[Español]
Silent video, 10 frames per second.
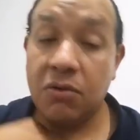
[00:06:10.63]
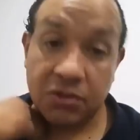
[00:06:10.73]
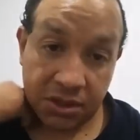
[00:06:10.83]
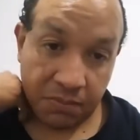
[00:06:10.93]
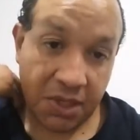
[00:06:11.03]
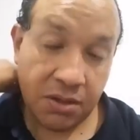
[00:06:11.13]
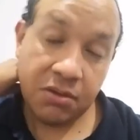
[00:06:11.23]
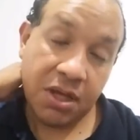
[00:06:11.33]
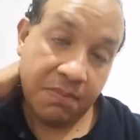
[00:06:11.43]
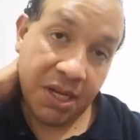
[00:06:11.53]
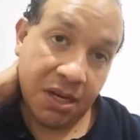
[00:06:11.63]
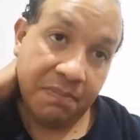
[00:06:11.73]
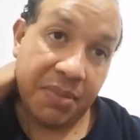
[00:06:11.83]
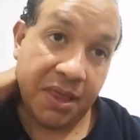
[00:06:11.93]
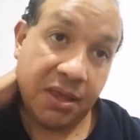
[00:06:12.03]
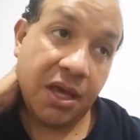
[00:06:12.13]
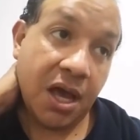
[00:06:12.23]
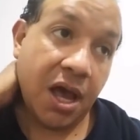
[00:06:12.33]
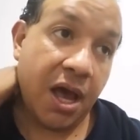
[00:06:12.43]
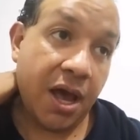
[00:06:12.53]
conocimiento, también le pedí
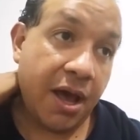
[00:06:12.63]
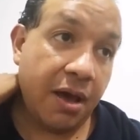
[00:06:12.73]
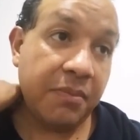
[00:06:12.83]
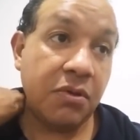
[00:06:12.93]
a,